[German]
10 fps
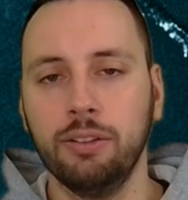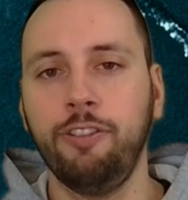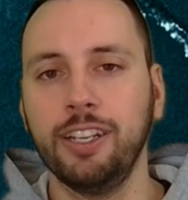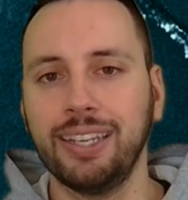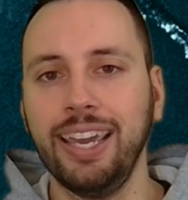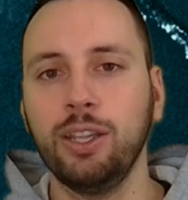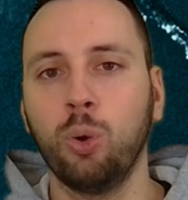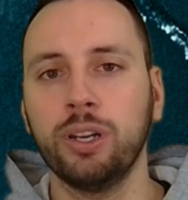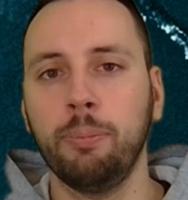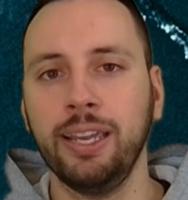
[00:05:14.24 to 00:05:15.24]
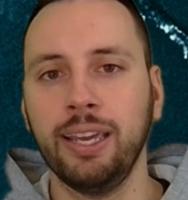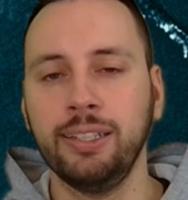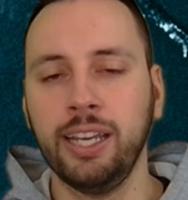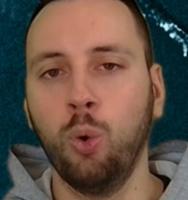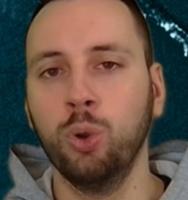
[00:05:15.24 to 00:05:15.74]
Verteidigung der
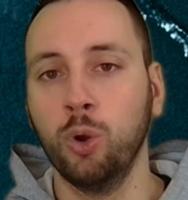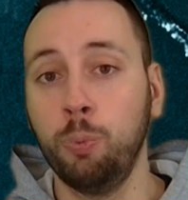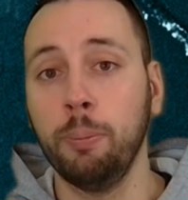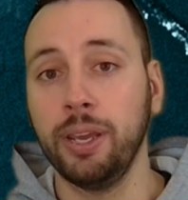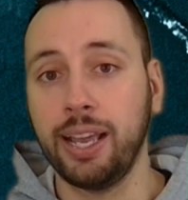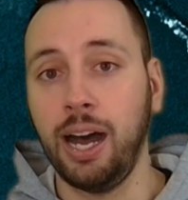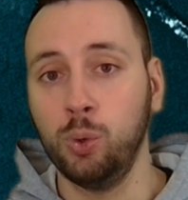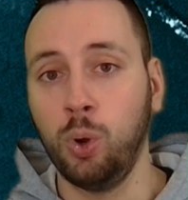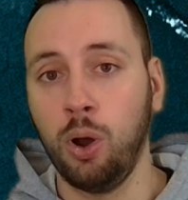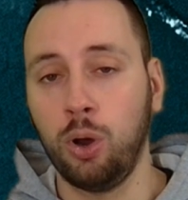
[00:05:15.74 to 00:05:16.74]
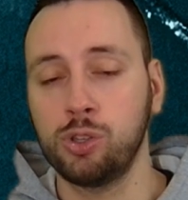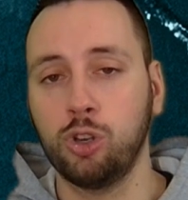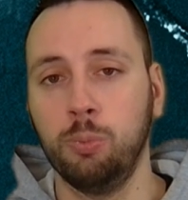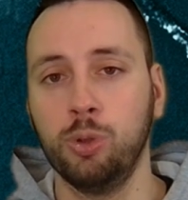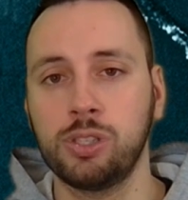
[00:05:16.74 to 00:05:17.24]
Bayern, die ja ohne Opa Meccano auch
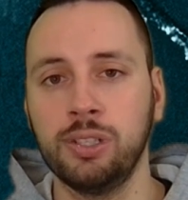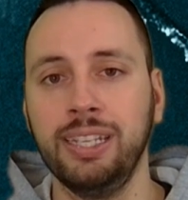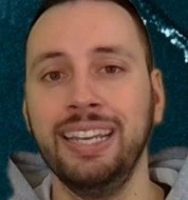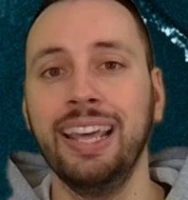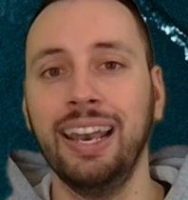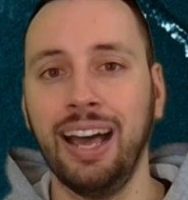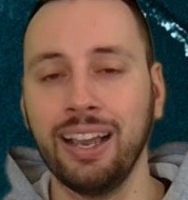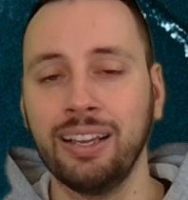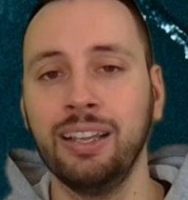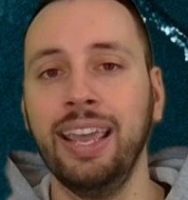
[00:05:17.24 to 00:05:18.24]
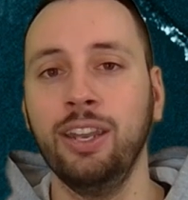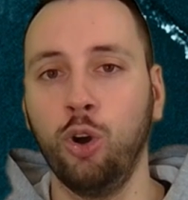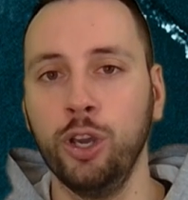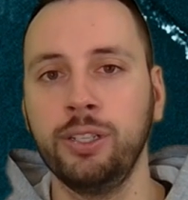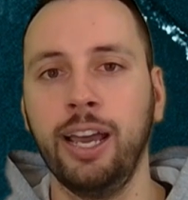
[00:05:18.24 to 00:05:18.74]
auskommen müssen, in der Lage,
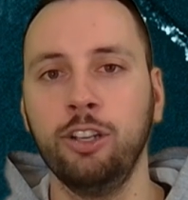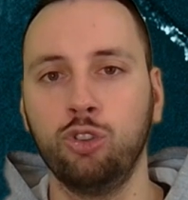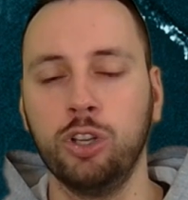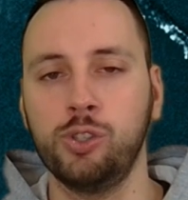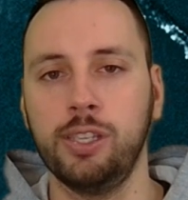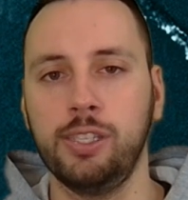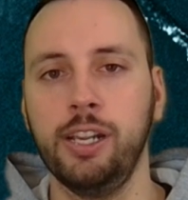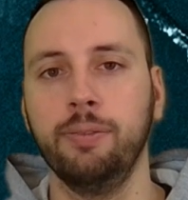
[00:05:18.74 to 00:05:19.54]
erneut ein Tor zu erzielen.